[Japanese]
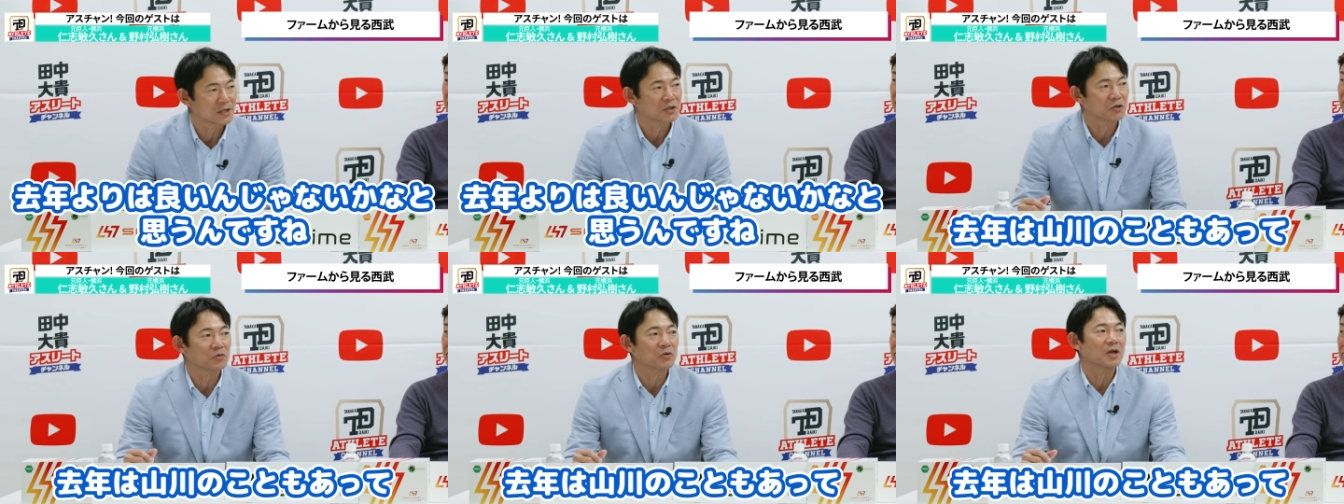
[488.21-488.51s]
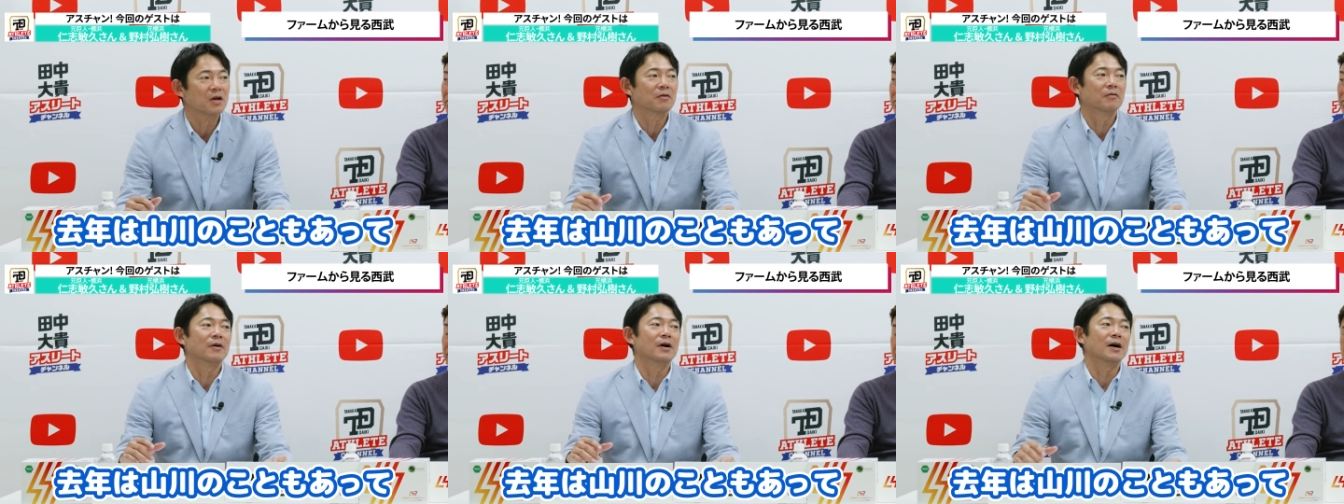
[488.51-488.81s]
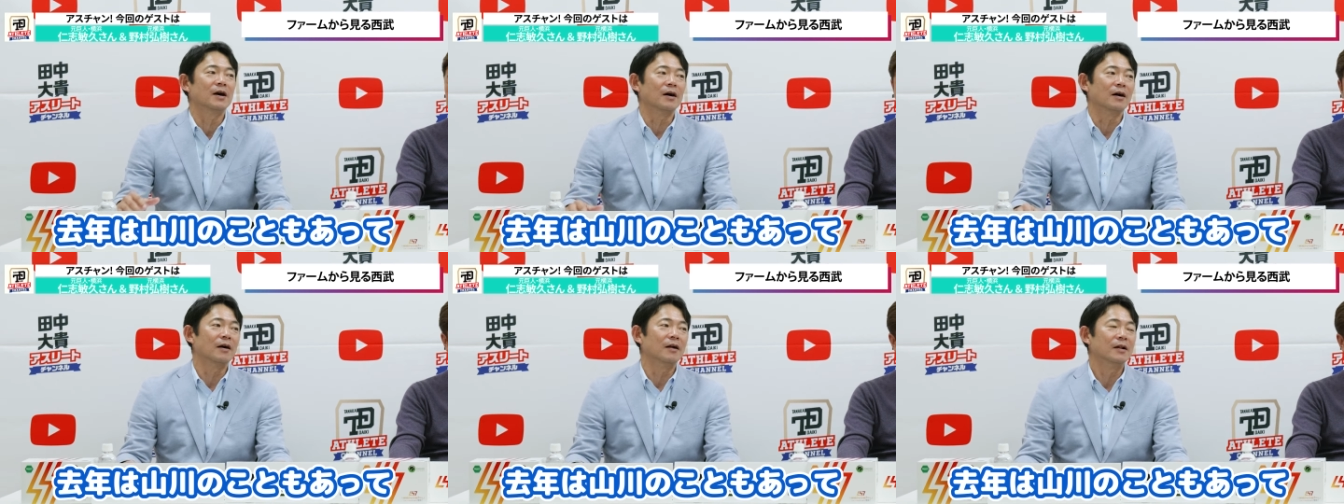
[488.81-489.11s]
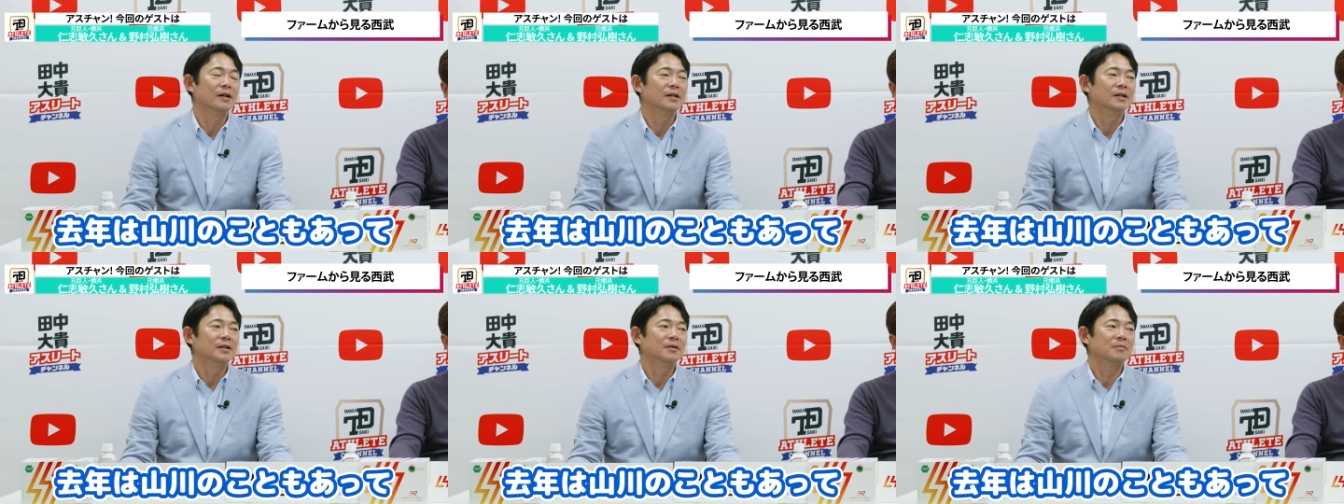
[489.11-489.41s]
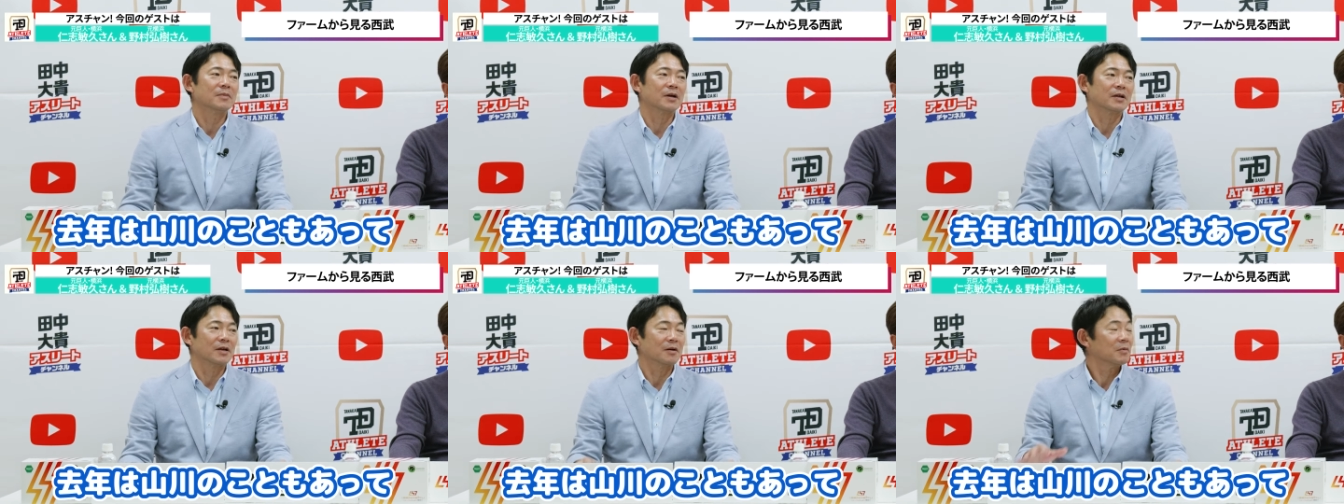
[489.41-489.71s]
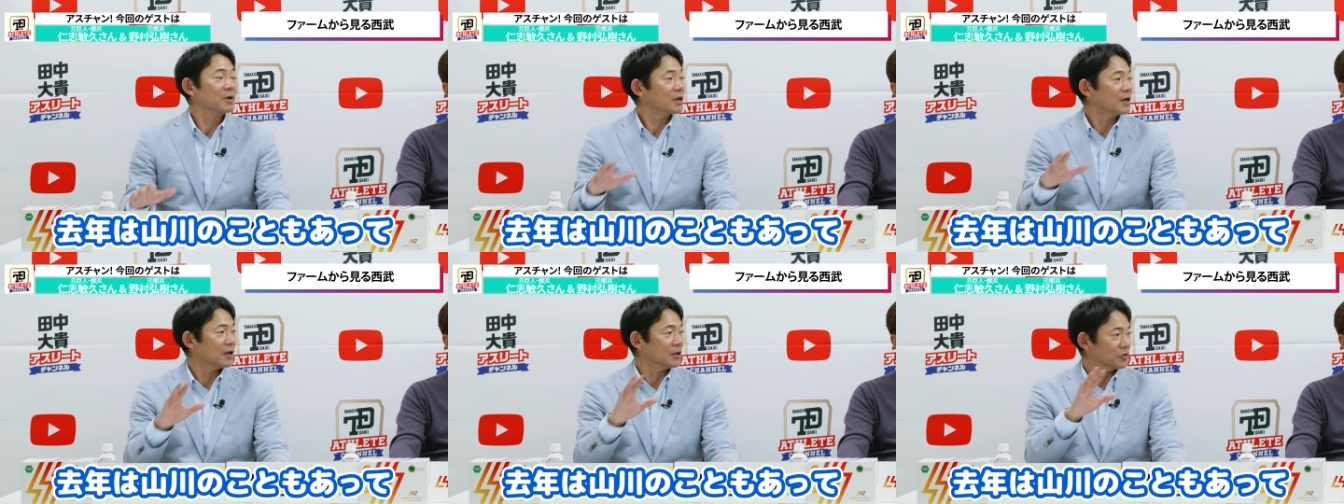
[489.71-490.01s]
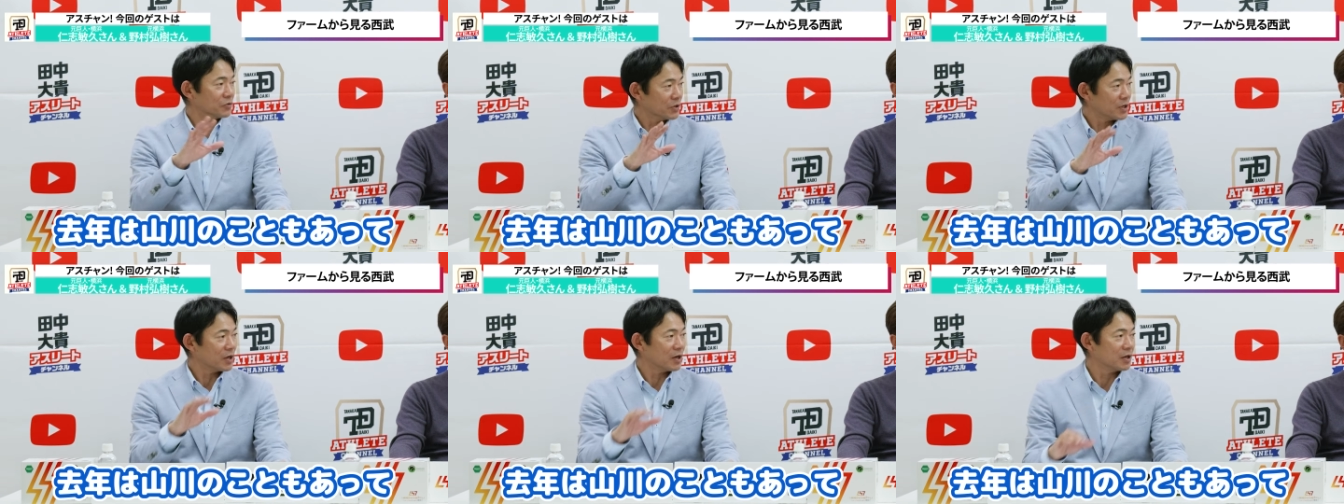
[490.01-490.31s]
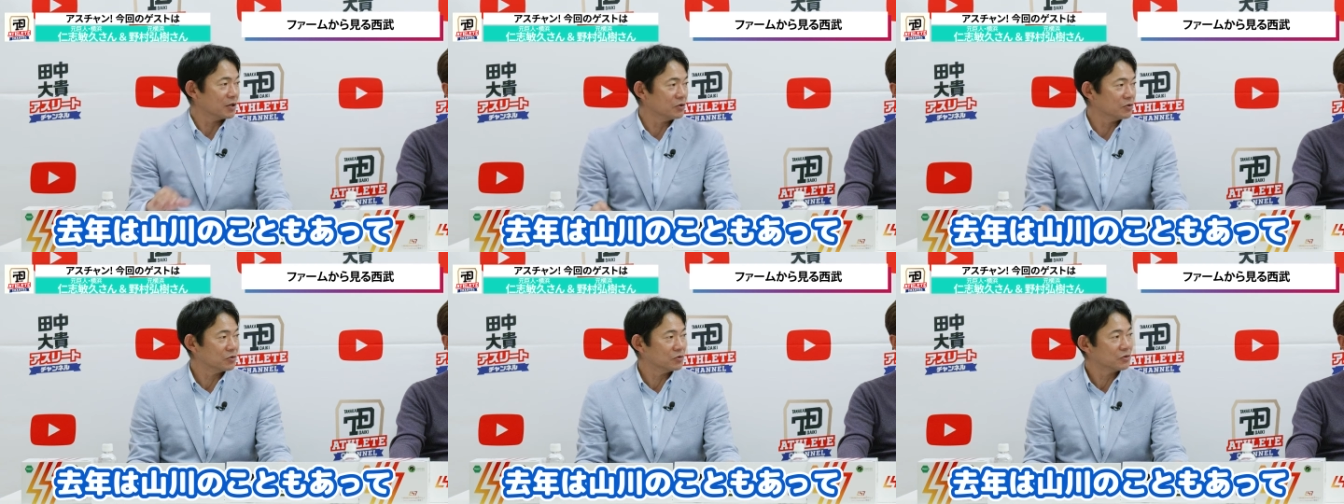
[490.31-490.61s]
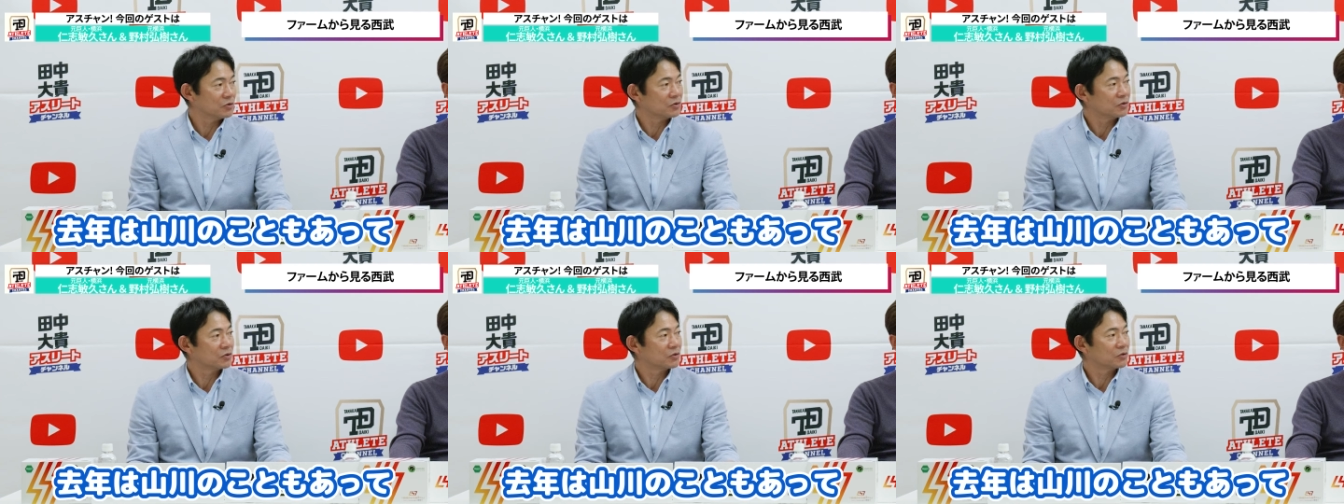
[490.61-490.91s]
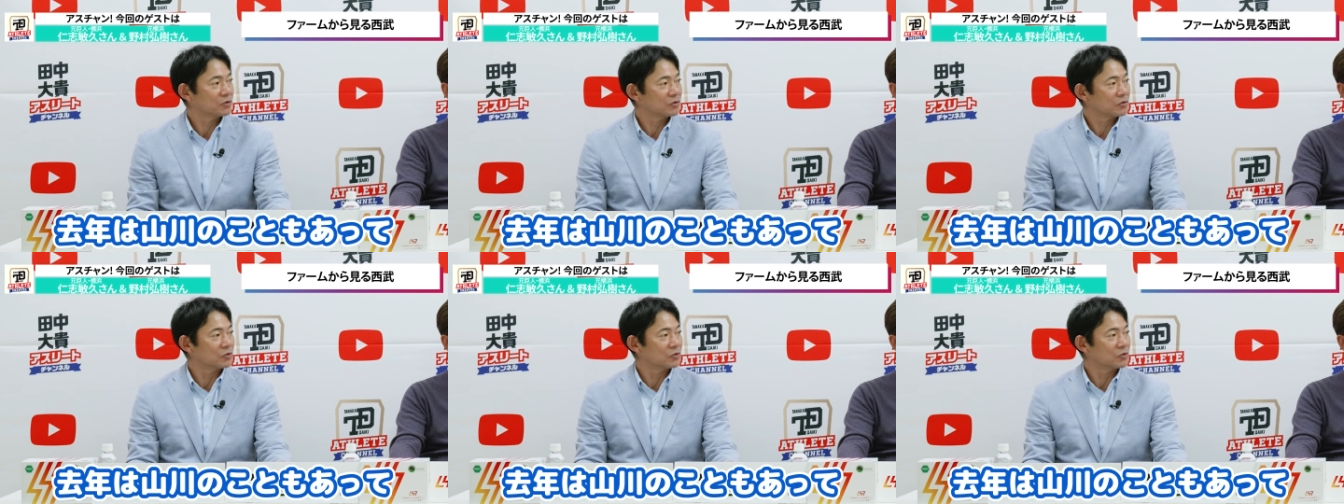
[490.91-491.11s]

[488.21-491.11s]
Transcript: うん、去年は、まあ、山川のねああいう